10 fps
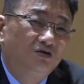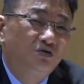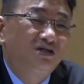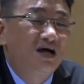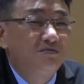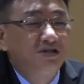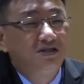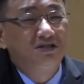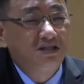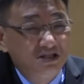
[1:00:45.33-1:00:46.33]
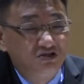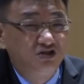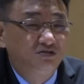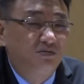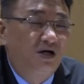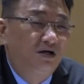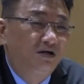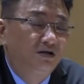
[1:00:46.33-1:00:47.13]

对他们的提醒嘛。